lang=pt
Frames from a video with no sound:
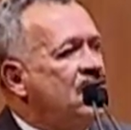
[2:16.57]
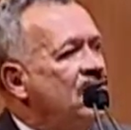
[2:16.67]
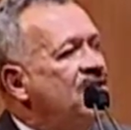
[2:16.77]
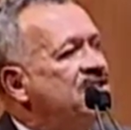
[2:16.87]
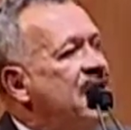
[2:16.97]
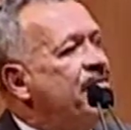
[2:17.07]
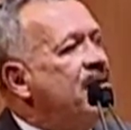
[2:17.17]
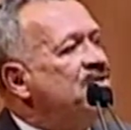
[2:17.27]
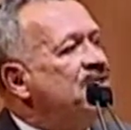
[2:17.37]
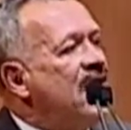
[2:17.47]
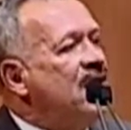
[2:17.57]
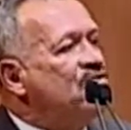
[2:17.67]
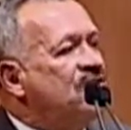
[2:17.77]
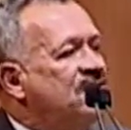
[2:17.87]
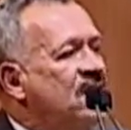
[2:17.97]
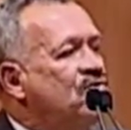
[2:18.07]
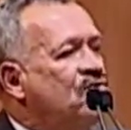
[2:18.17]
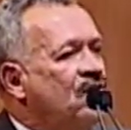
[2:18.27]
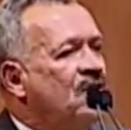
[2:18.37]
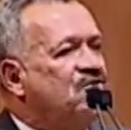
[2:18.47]
Nós sabemos que a redução
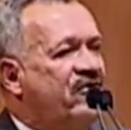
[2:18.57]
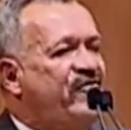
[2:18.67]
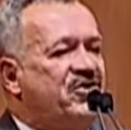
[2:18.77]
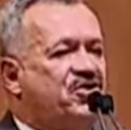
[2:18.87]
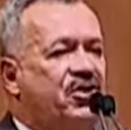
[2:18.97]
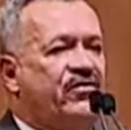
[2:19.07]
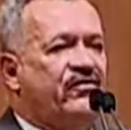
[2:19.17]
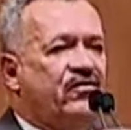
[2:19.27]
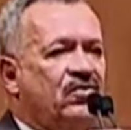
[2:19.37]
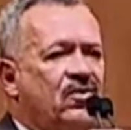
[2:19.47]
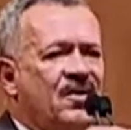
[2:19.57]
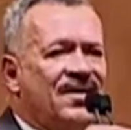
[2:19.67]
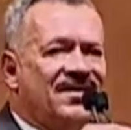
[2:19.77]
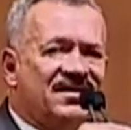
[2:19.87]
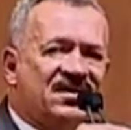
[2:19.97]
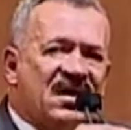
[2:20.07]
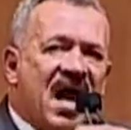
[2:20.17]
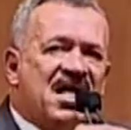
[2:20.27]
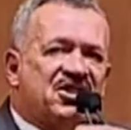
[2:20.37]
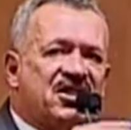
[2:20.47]
do nosso efetivo
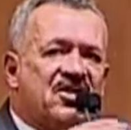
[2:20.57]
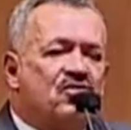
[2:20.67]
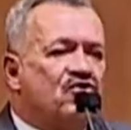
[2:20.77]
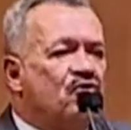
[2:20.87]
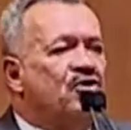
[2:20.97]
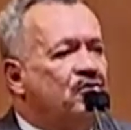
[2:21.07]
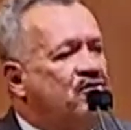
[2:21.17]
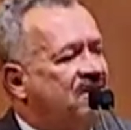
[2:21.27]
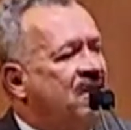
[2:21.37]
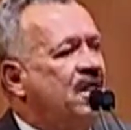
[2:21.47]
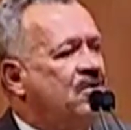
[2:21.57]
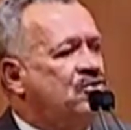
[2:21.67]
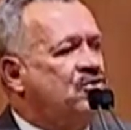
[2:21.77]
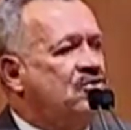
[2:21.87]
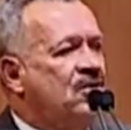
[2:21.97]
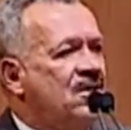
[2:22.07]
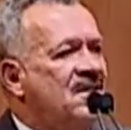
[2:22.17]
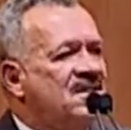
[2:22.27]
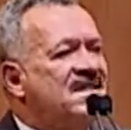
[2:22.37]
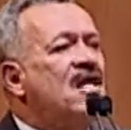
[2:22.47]
drástica nos últimos anos
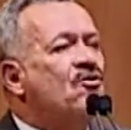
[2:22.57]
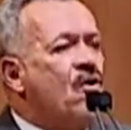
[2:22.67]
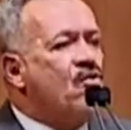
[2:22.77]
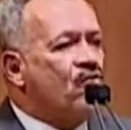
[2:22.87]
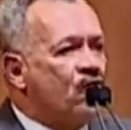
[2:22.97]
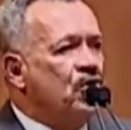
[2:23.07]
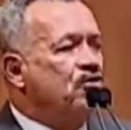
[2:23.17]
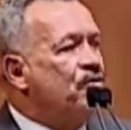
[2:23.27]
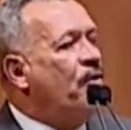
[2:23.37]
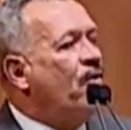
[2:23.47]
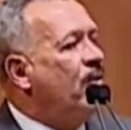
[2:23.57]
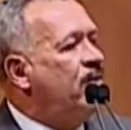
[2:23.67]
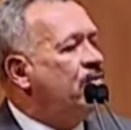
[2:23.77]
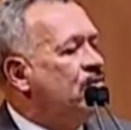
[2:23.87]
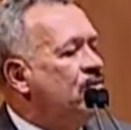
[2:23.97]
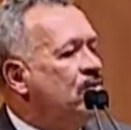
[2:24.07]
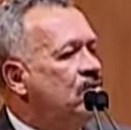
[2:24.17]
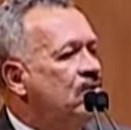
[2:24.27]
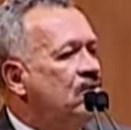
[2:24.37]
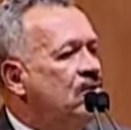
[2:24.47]
sem concurso público.
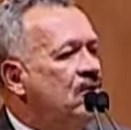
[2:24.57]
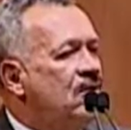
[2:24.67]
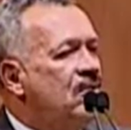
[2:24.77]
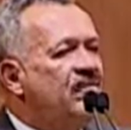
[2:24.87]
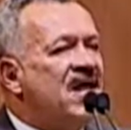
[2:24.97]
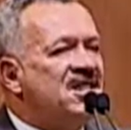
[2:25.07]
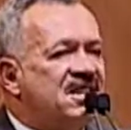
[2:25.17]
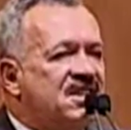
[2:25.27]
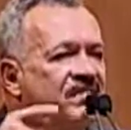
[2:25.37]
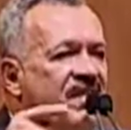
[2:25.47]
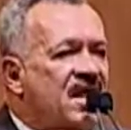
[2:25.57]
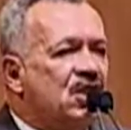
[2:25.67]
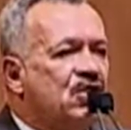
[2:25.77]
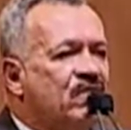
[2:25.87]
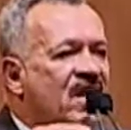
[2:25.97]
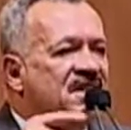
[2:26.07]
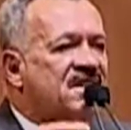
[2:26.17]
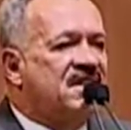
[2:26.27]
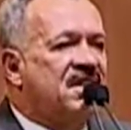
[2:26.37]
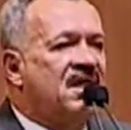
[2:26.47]
Mas mesmo
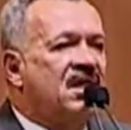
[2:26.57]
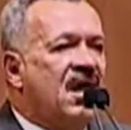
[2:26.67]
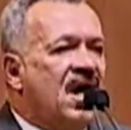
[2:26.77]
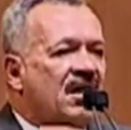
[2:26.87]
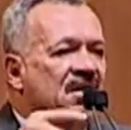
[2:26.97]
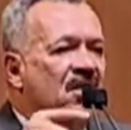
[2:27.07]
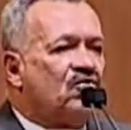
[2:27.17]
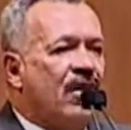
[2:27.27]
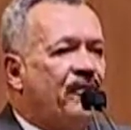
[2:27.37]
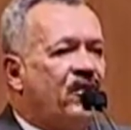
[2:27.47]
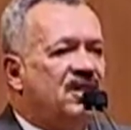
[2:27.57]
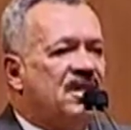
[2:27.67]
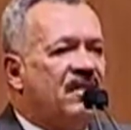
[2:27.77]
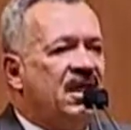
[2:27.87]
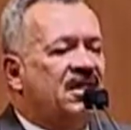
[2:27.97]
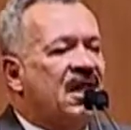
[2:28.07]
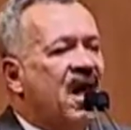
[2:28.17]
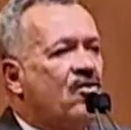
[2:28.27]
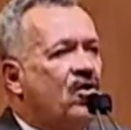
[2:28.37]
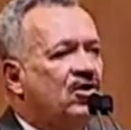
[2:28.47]
assim, tanto a Polícia
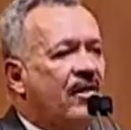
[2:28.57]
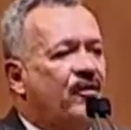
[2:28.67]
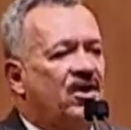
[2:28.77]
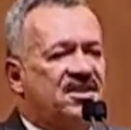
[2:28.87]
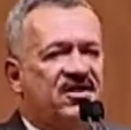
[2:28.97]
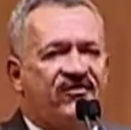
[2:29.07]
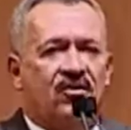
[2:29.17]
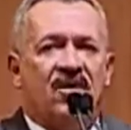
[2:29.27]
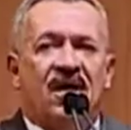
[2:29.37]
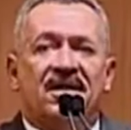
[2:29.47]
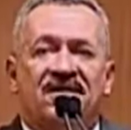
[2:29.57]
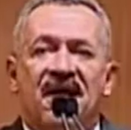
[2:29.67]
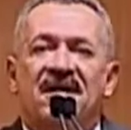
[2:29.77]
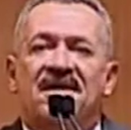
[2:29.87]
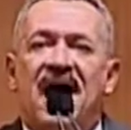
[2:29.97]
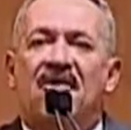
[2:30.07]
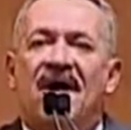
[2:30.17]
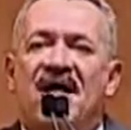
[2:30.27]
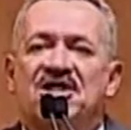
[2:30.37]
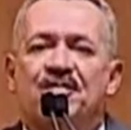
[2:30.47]
Militar quanto a Polícia Civil têm dado a
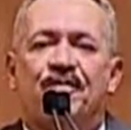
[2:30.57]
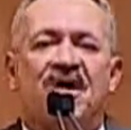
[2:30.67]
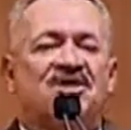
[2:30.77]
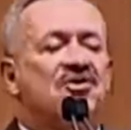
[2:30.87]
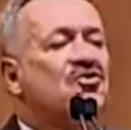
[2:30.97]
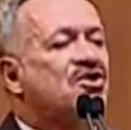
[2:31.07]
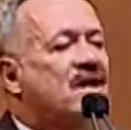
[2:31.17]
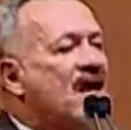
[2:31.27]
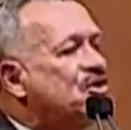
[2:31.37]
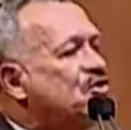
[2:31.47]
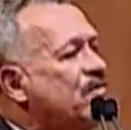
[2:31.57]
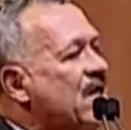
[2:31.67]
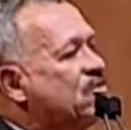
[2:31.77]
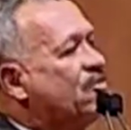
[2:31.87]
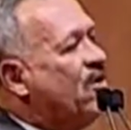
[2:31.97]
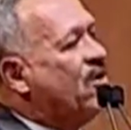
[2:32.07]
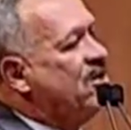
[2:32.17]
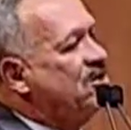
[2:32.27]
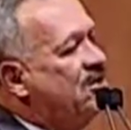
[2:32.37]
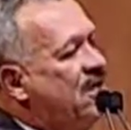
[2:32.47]
resposta nos casos mais
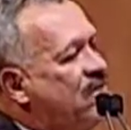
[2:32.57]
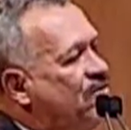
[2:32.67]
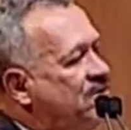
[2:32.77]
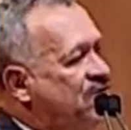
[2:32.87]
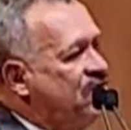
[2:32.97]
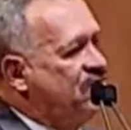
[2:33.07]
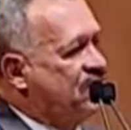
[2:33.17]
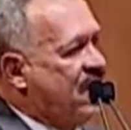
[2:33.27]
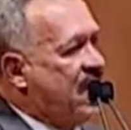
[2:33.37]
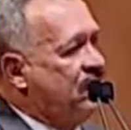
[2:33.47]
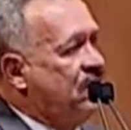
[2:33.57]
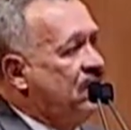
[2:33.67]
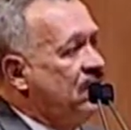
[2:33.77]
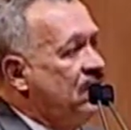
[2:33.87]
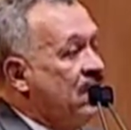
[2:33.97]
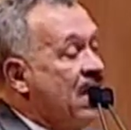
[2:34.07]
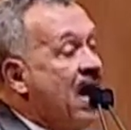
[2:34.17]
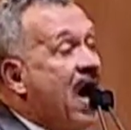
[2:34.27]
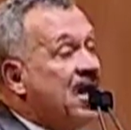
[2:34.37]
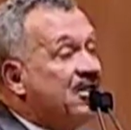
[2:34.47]
rumorosos que têm acontecido no Estado.
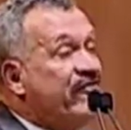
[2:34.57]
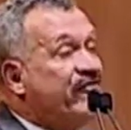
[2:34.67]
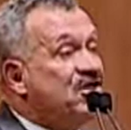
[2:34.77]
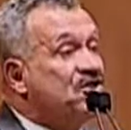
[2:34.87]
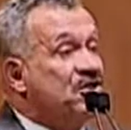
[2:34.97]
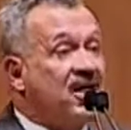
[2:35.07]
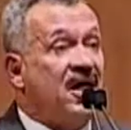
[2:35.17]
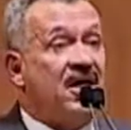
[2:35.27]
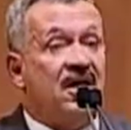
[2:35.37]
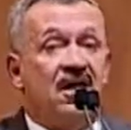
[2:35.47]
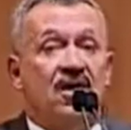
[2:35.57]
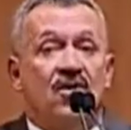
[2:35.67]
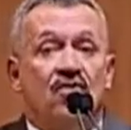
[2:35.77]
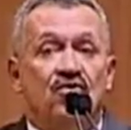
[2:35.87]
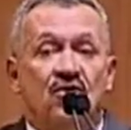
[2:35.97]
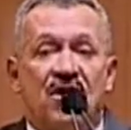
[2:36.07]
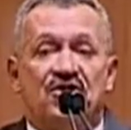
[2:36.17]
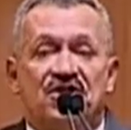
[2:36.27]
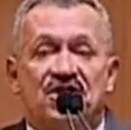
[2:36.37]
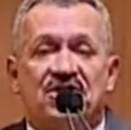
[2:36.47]
Haja visto que o
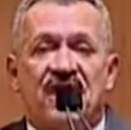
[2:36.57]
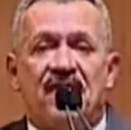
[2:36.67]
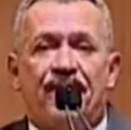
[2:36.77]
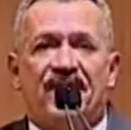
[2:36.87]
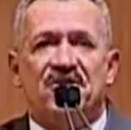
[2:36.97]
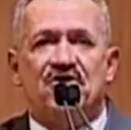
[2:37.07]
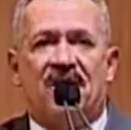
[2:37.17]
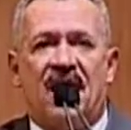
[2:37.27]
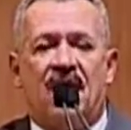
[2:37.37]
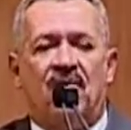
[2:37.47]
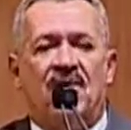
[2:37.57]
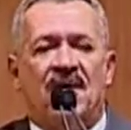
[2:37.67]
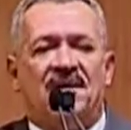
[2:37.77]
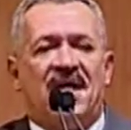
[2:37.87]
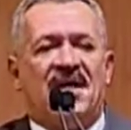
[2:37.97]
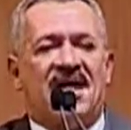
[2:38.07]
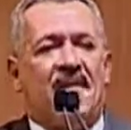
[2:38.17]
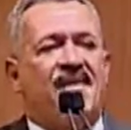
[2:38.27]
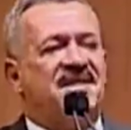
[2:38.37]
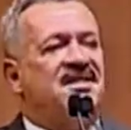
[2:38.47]
nosso sistema prisional tem
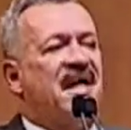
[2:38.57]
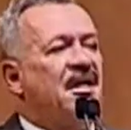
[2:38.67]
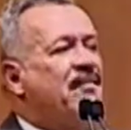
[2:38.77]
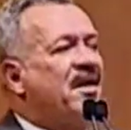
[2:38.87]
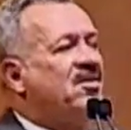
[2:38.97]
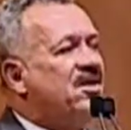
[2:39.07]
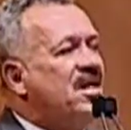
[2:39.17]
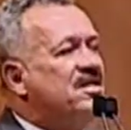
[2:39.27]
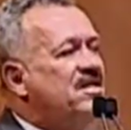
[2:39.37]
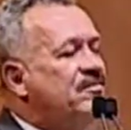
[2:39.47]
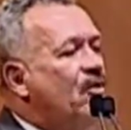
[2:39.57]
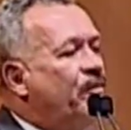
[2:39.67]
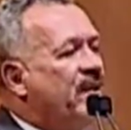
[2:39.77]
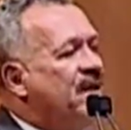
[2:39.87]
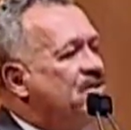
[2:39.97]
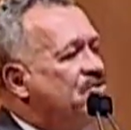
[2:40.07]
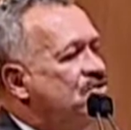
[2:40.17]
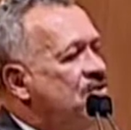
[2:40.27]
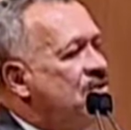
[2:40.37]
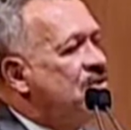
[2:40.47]
capacidade para 13 mil
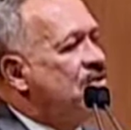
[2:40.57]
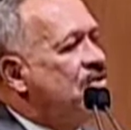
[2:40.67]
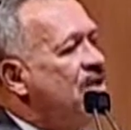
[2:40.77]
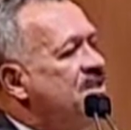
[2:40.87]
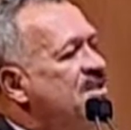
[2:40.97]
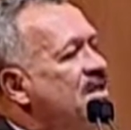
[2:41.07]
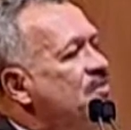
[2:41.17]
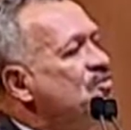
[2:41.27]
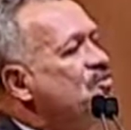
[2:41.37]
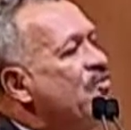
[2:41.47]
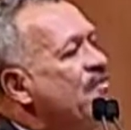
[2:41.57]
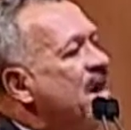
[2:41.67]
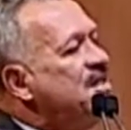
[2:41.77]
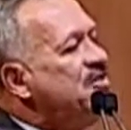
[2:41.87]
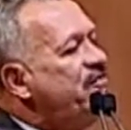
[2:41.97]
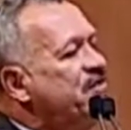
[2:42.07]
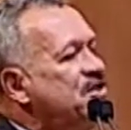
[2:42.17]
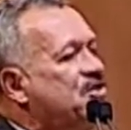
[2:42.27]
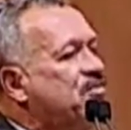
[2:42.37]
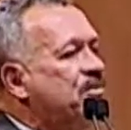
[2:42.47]
presos. Nós estamos com mais de
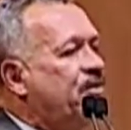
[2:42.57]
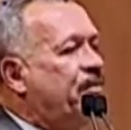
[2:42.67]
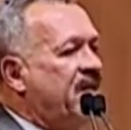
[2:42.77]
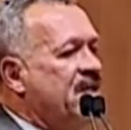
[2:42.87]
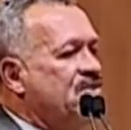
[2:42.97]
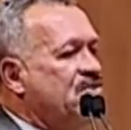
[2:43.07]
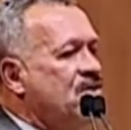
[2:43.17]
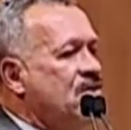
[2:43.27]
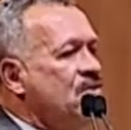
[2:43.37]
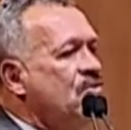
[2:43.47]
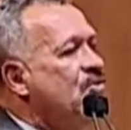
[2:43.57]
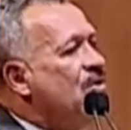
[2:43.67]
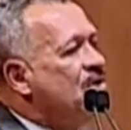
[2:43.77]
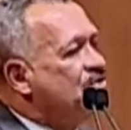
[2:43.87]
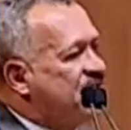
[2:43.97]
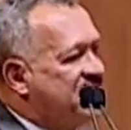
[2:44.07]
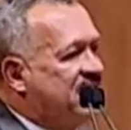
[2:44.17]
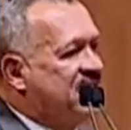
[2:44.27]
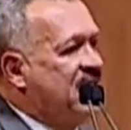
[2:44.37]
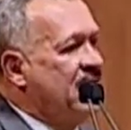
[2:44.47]
20 mil presos no nosso
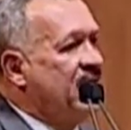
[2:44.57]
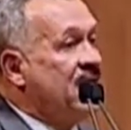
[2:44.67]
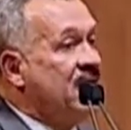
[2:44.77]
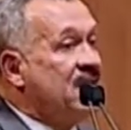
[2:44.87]
sistema.